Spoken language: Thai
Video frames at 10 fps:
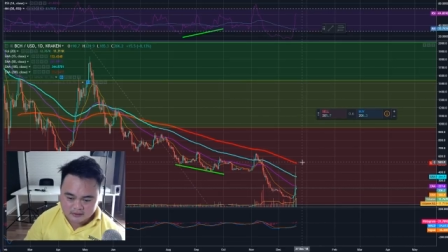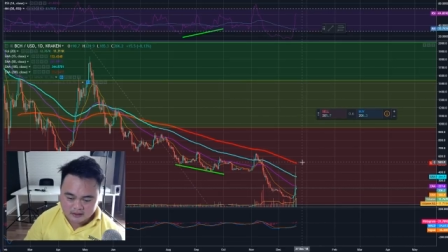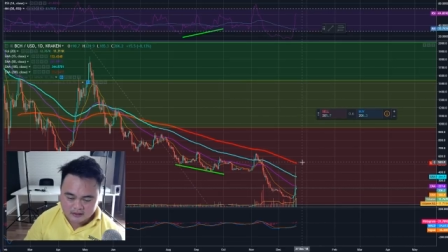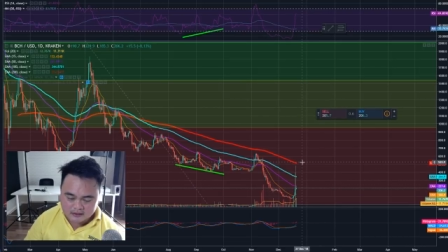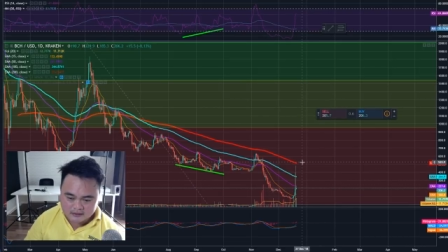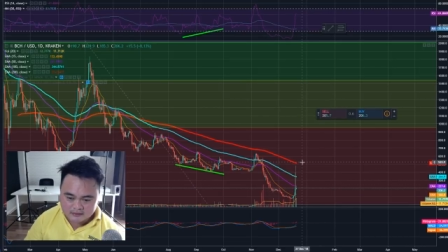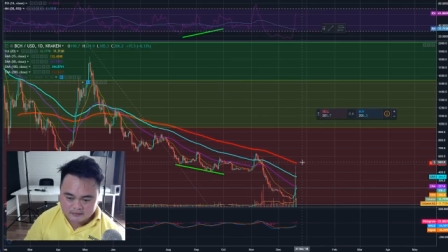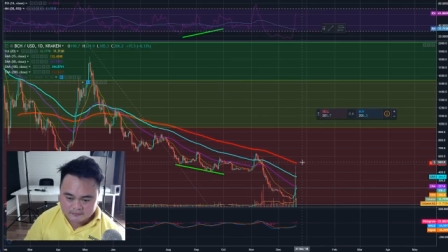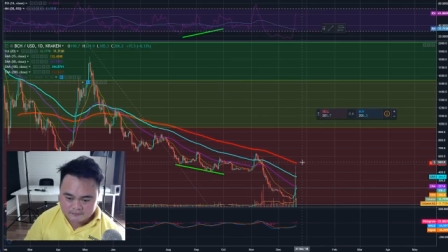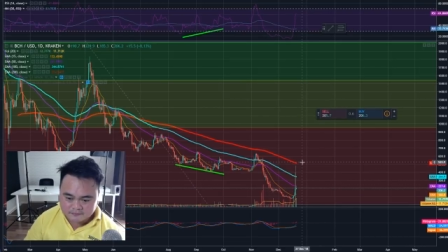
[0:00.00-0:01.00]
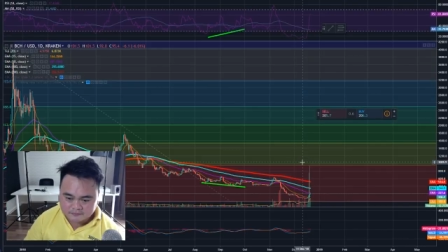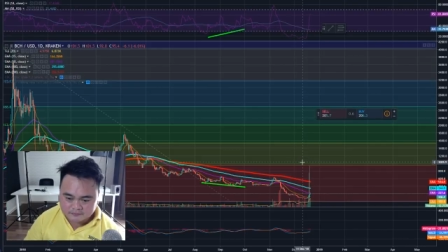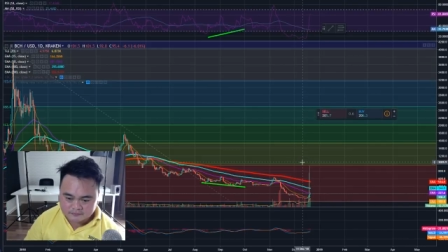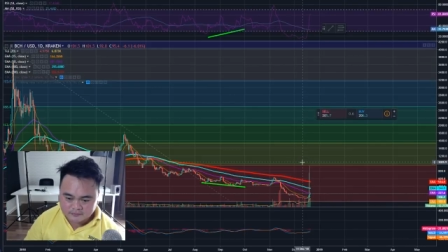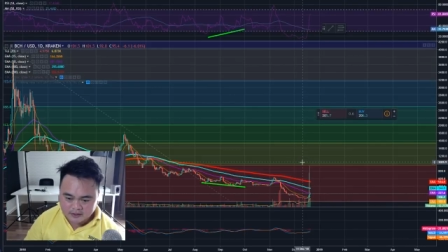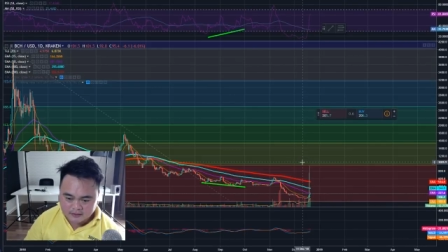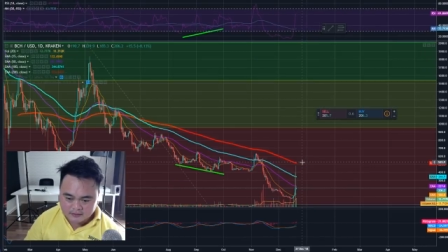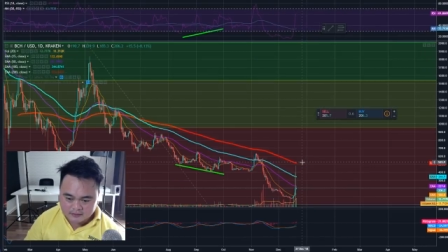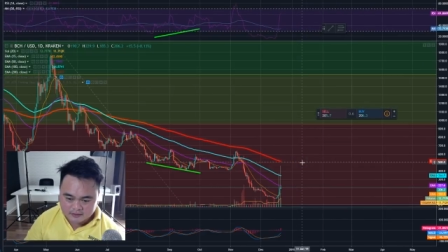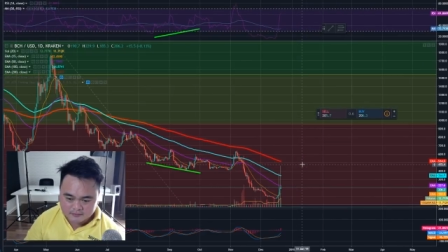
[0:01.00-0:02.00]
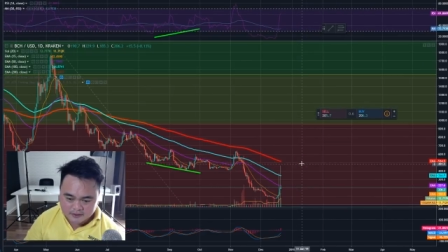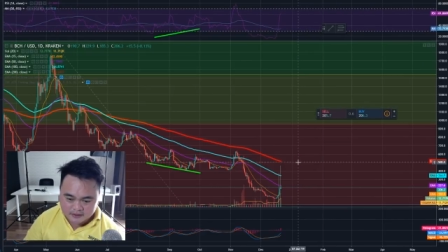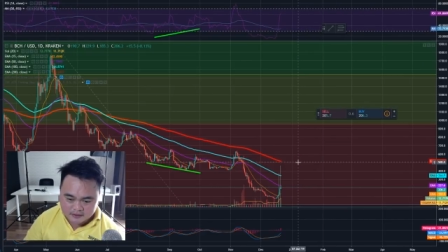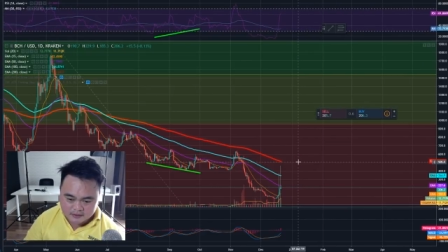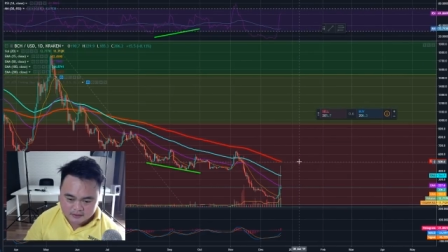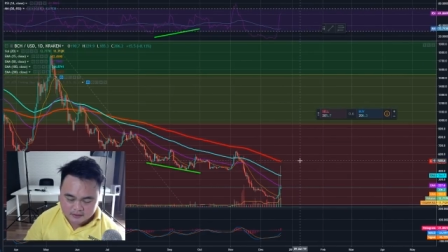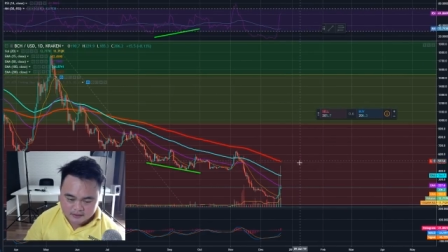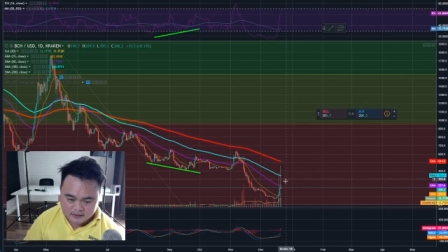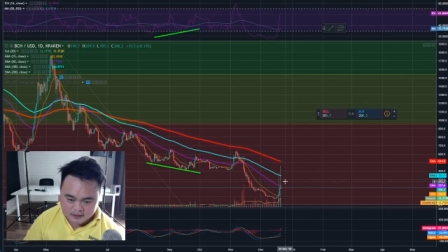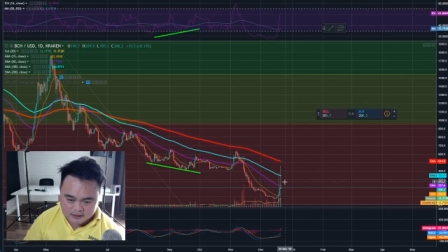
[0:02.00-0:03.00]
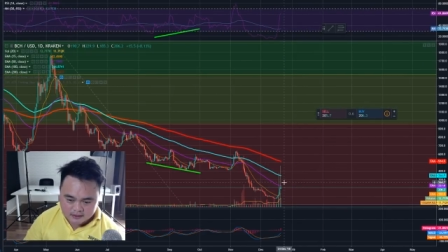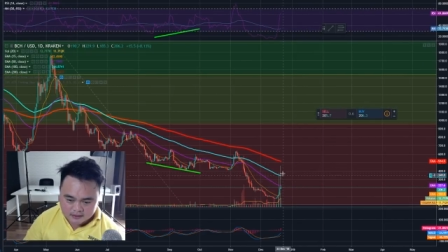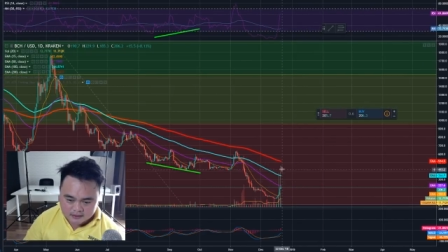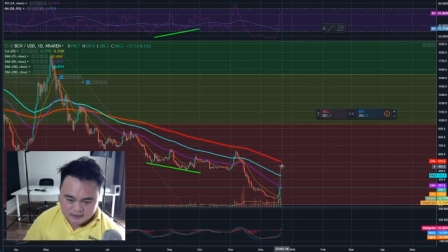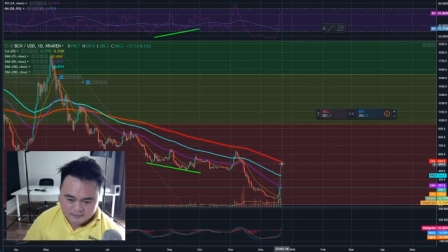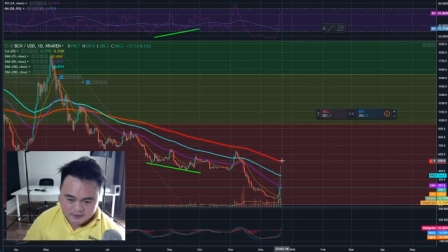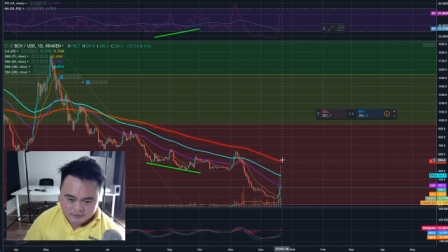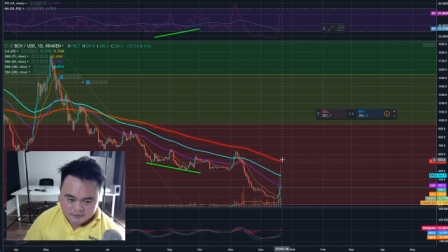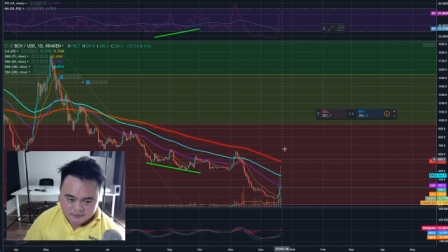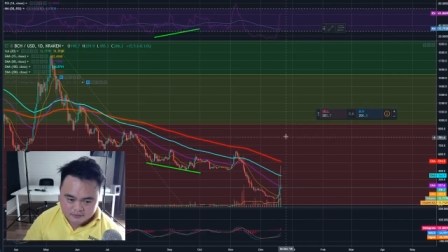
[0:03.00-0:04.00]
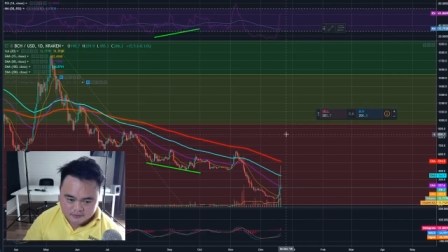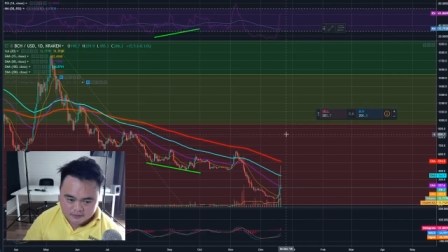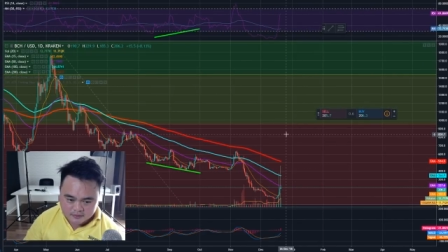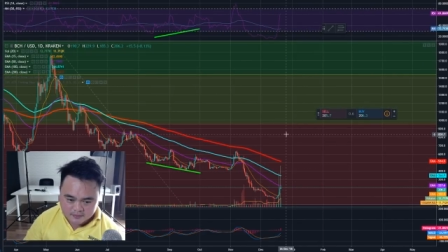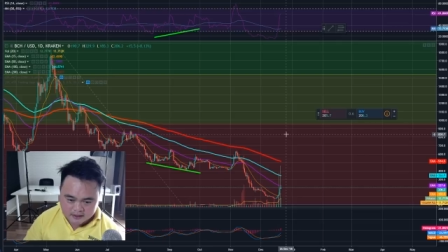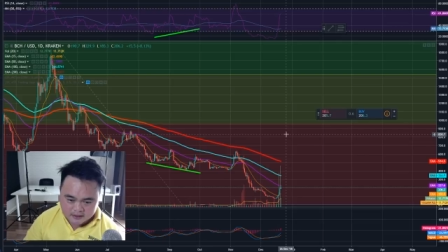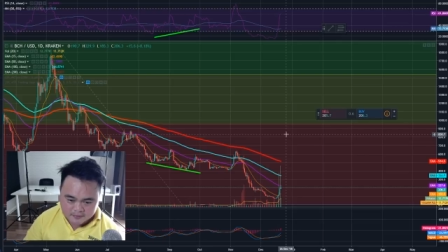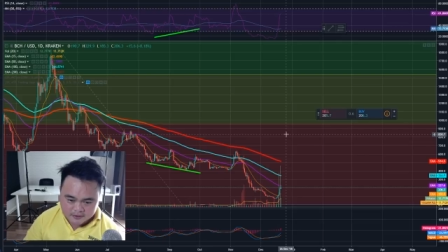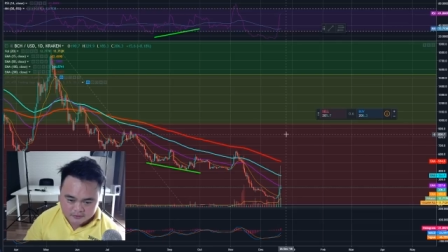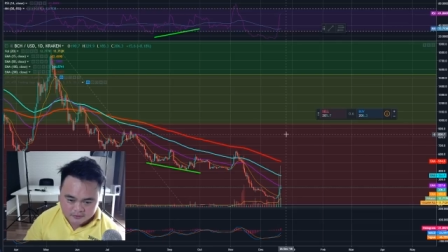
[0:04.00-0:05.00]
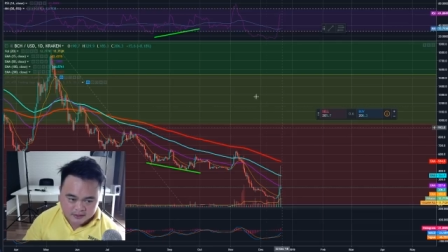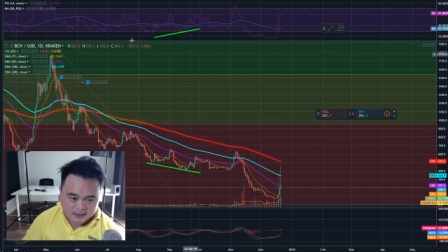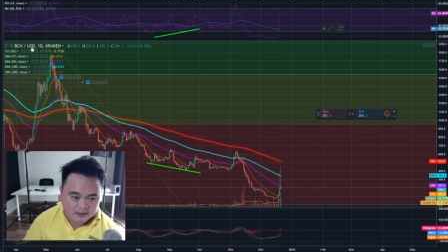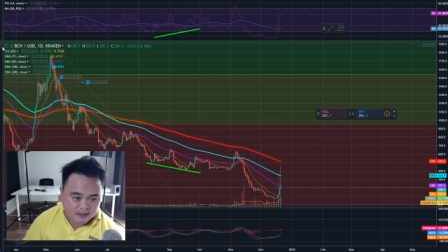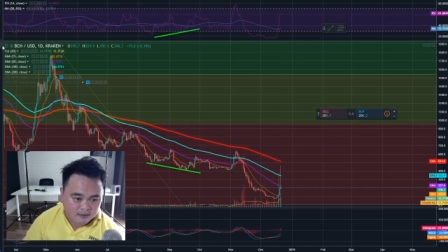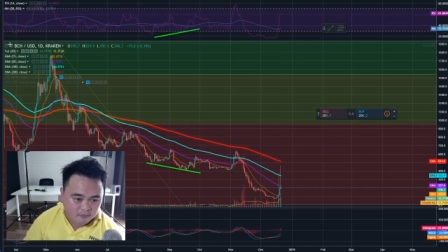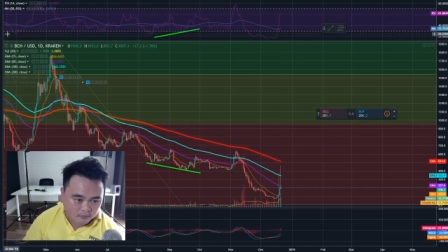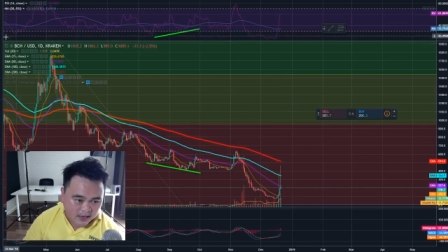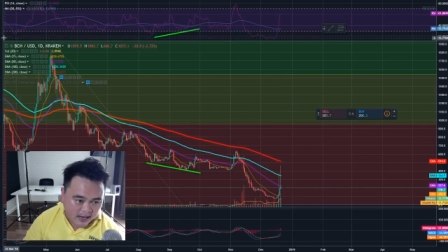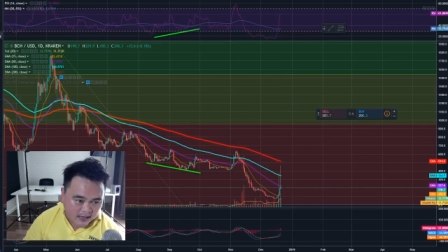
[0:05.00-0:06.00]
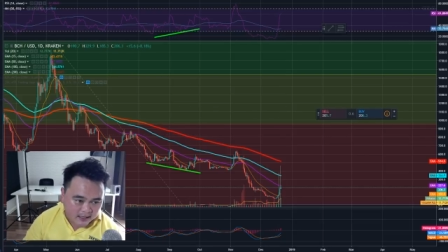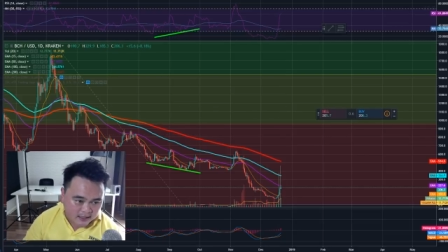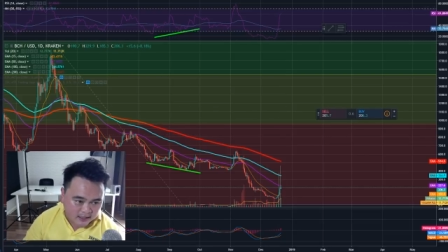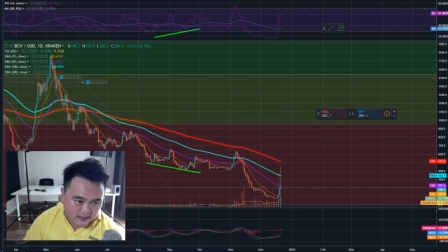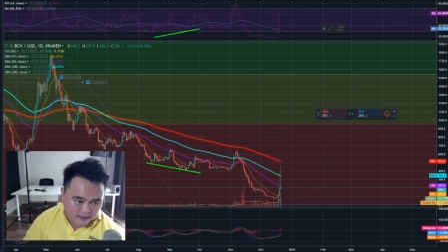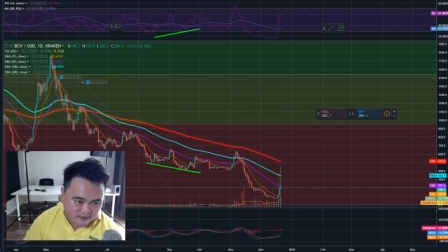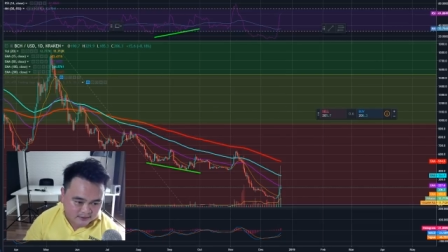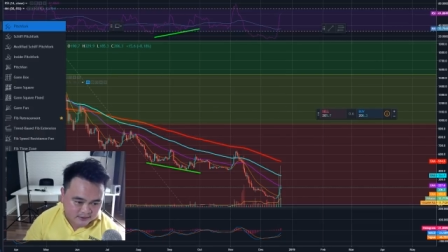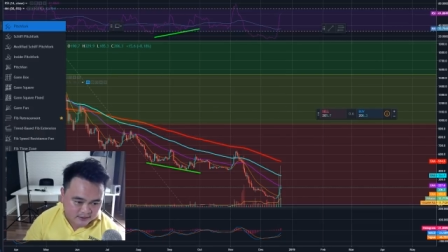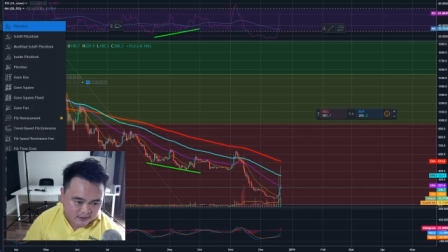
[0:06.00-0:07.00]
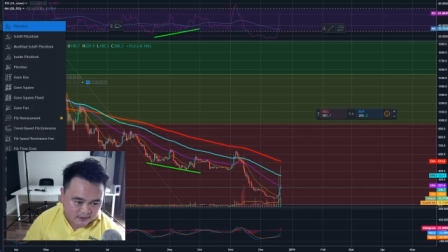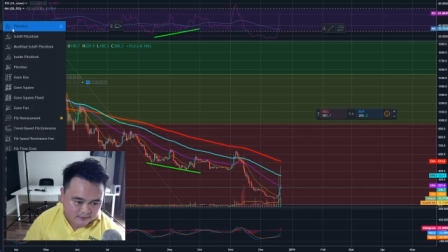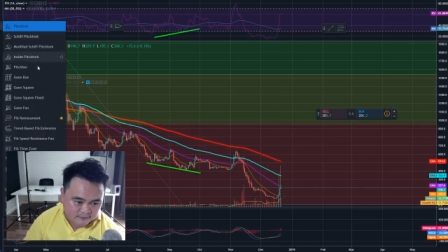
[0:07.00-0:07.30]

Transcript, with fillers: นะเนี่ยขึ้นไปหยุดมันจะขึ้นไปหยุดตรงนี้ผมลากให้เห็นชัดเจนนะ